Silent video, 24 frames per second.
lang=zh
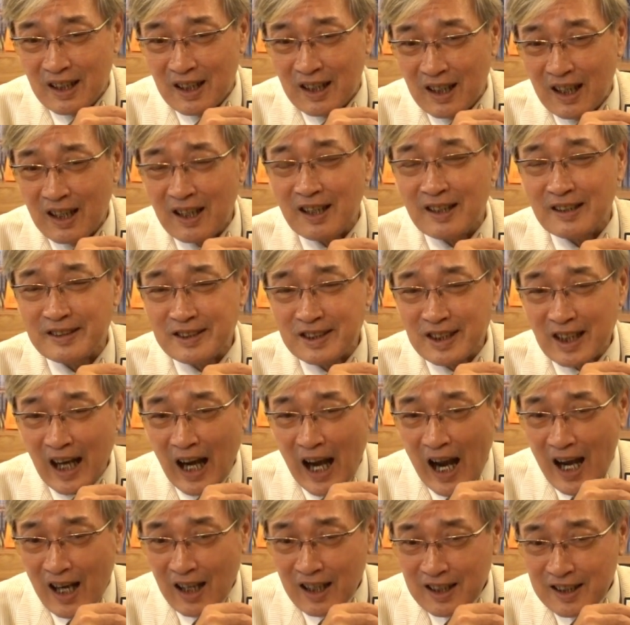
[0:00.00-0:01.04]
呃
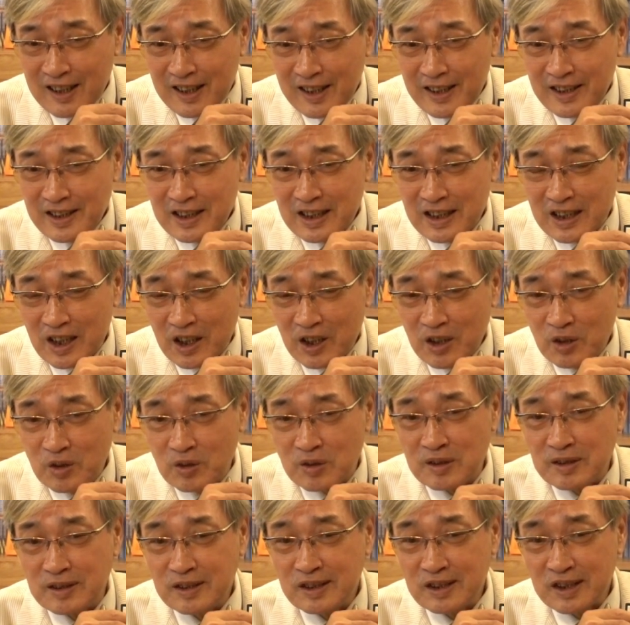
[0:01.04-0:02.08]
查核以后
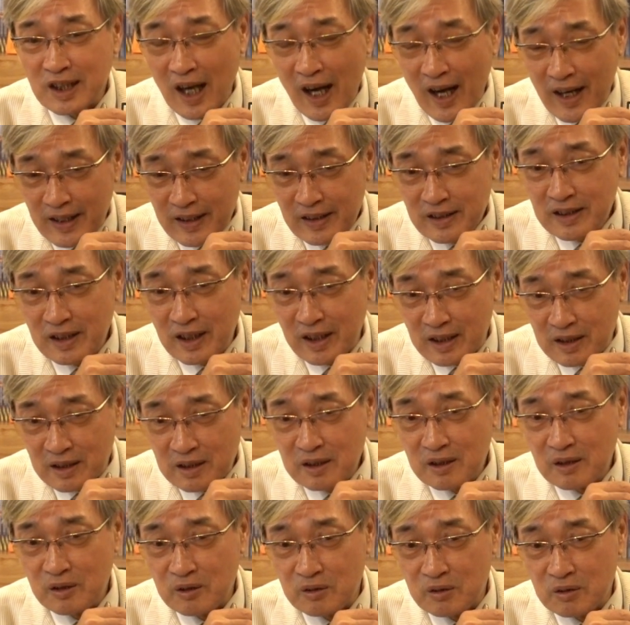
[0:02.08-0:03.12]
才能
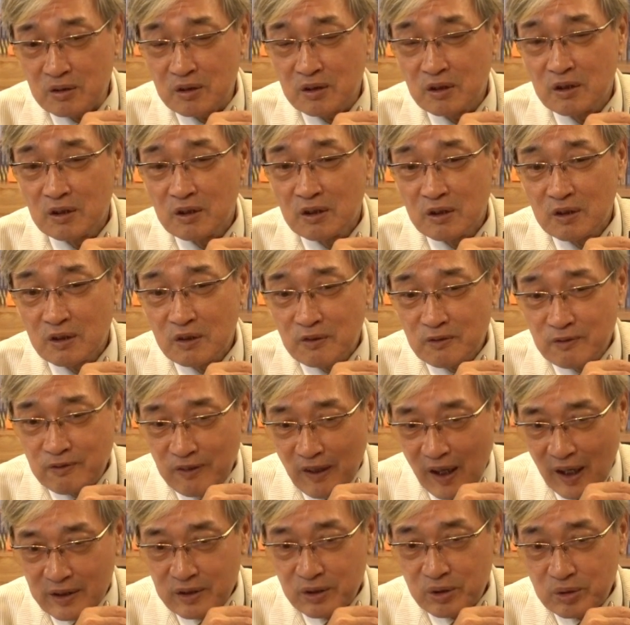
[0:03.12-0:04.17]
够
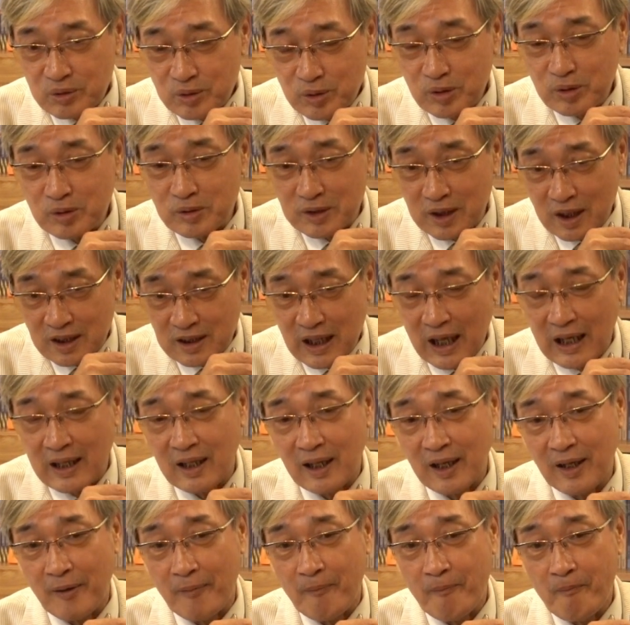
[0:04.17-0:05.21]
发出去的档
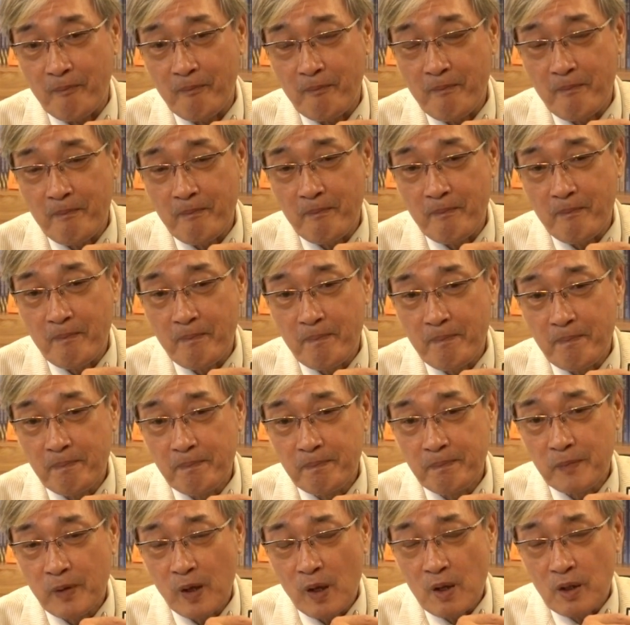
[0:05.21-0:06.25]
案，
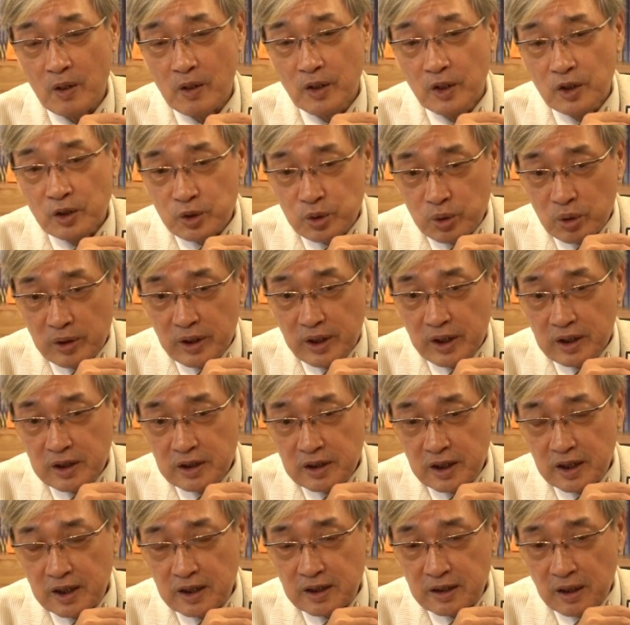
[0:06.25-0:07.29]
所以
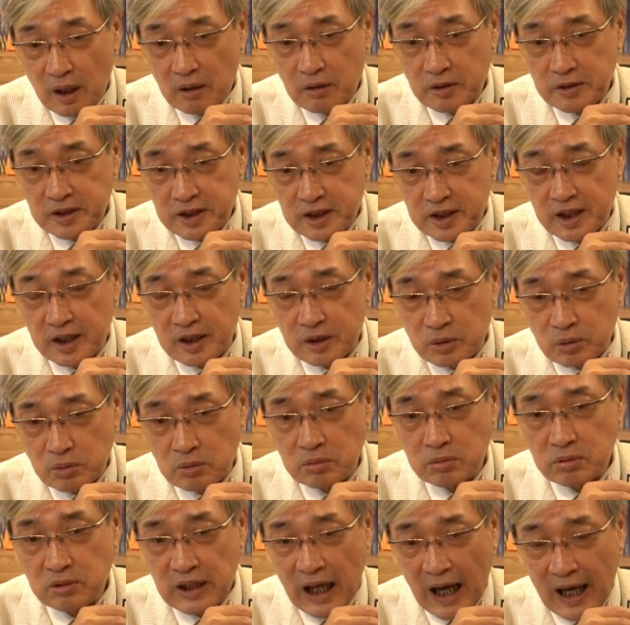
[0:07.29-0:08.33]
你要解
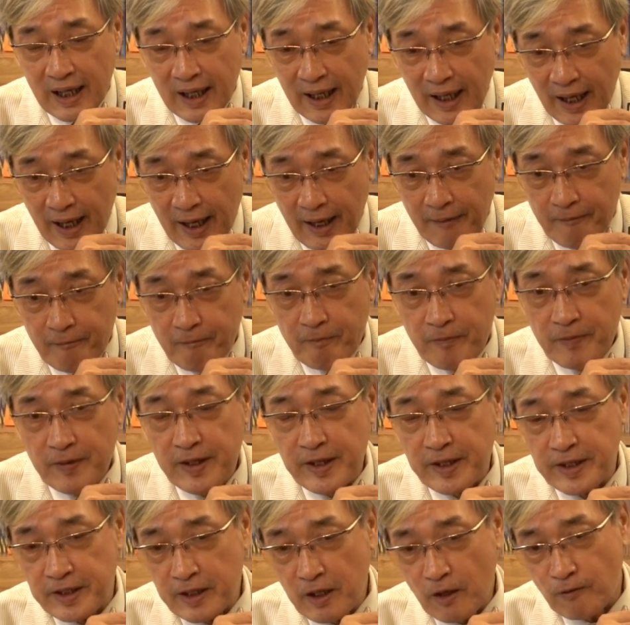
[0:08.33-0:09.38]
读档案，
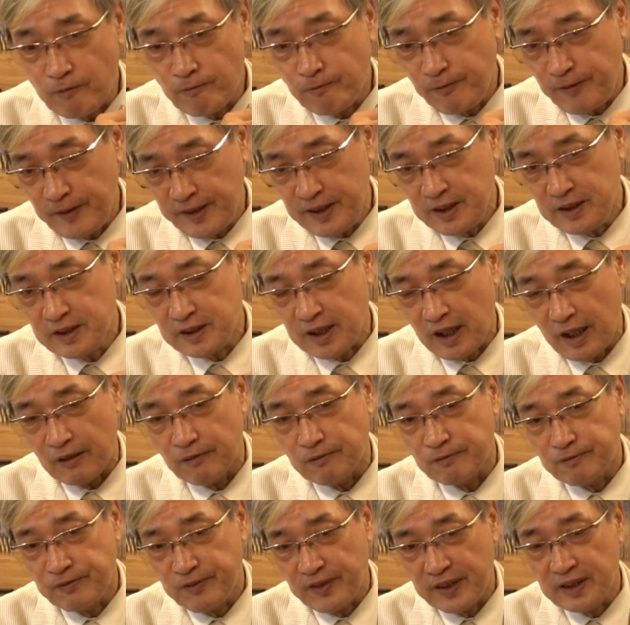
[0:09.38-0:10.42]
你要非常
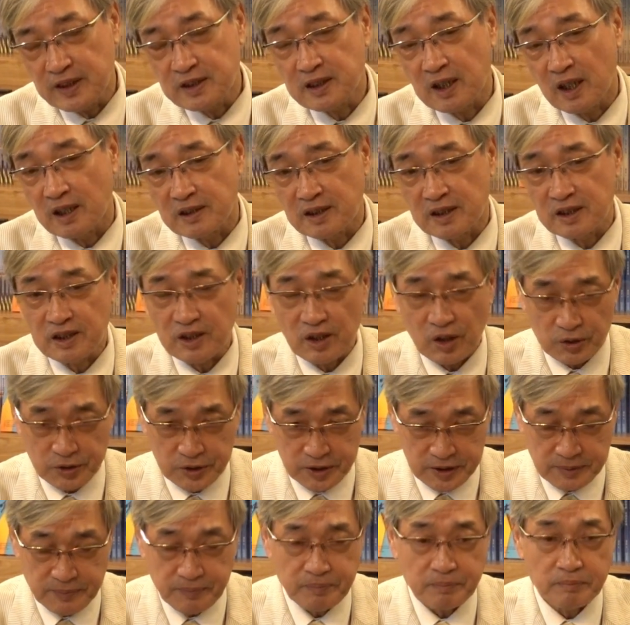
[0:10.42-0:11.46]
非常的小
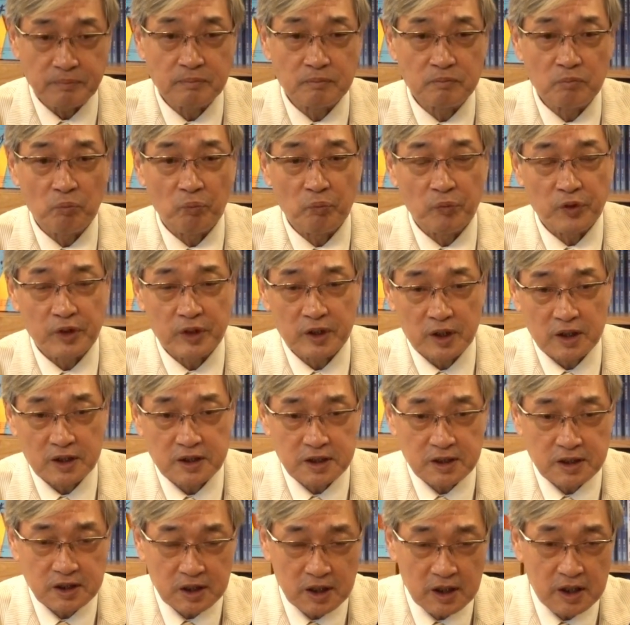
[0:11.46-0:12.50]
心，这个
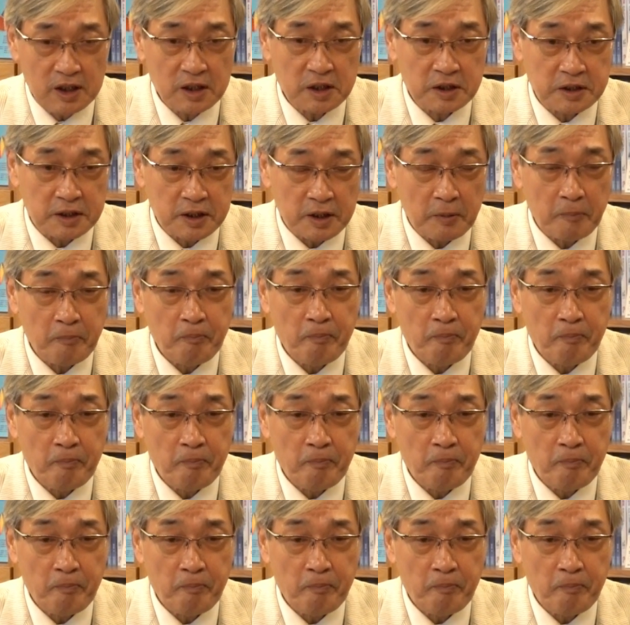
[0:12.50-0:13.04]
是第二个。